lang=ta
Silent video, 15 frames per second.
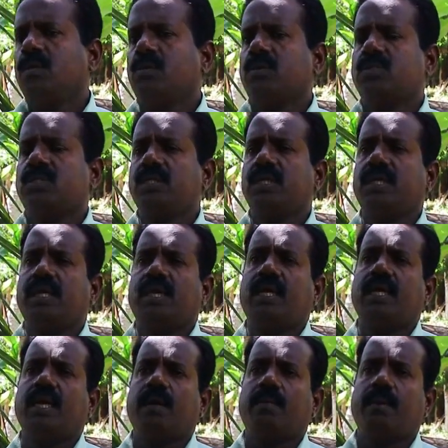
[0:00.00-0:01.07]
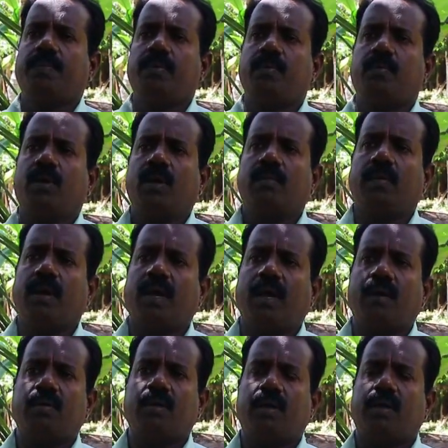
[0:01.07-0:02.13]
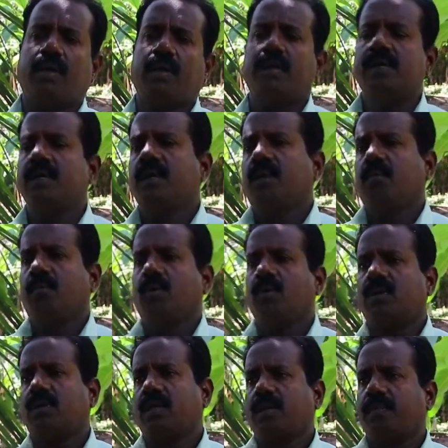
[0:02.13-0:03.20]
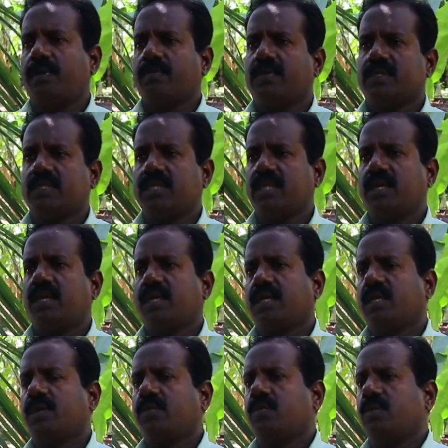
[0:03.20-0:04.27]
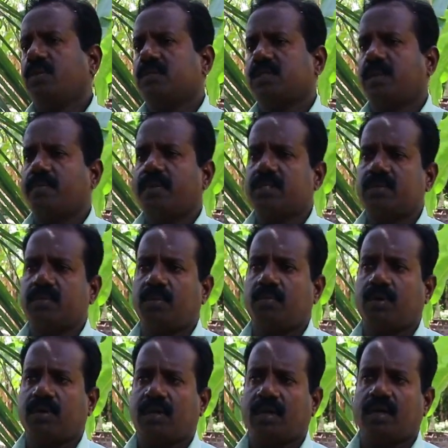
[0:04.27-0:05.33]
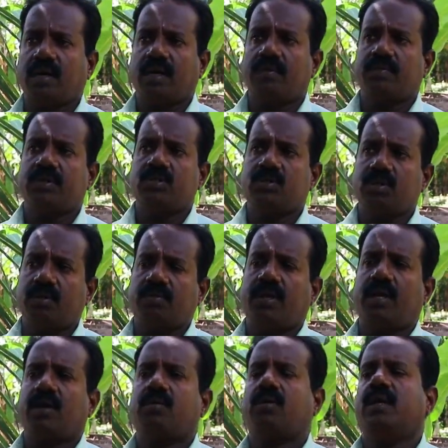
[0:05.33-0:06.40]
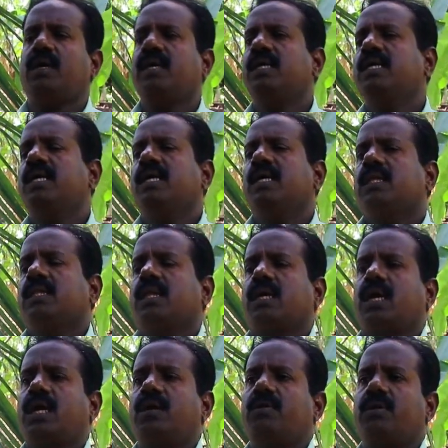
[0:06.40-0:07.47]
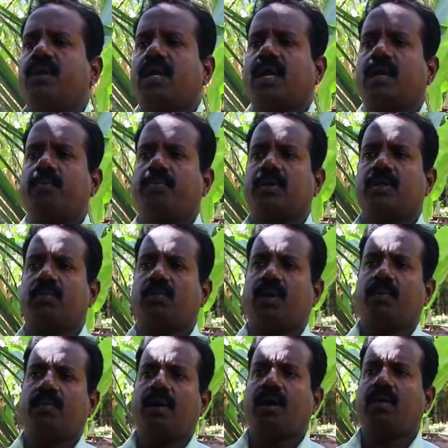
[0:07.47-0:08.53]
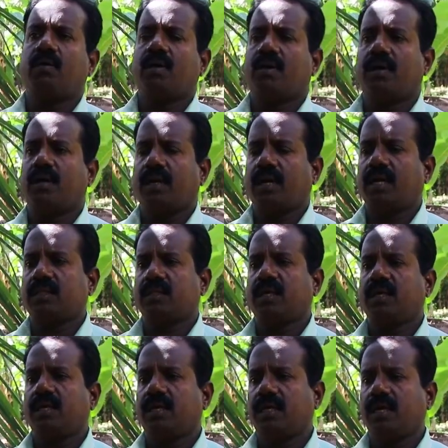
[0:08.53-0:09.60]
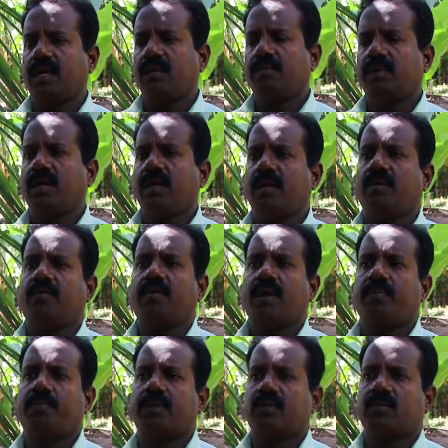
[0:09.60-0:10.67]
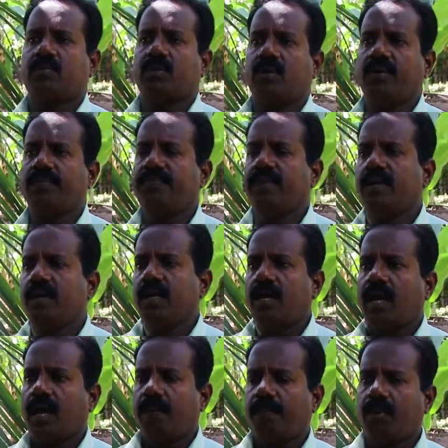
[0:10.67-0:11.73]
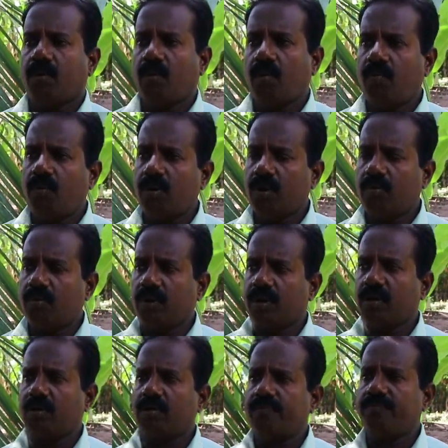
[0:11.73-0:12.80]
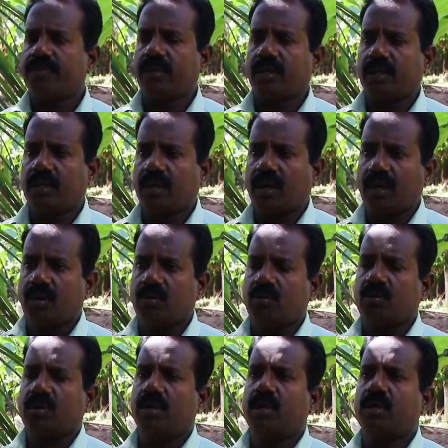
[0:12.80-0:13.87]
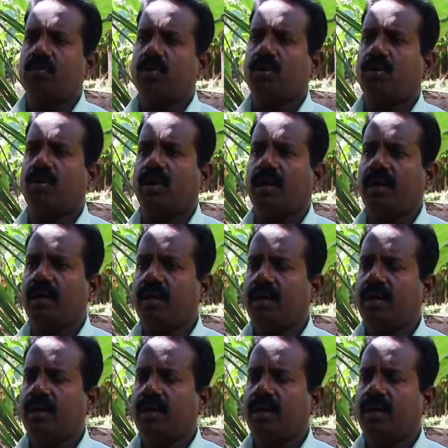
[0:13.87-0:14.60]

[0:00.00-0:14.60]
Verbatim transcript: ஒரு சின்ன எளிய அமைப்பு மூலமாக அவங்க மோட்ரு எப்படி வசதியோடு இருக்குது ஒரு சப்மர்சிபிள் மோட்டராக இருக்குன்னா வெஞ்சுரி வழியாக கூட இந்த கழிவு நீரை அனுப்புறது மூலமாக அவங்க நிலத்தை எளிமையாக வளப்படுத்த முடியும் அப்போ ஒவ்வொரு முறையும் ஏதாவது ஒரு இடுபொருளோட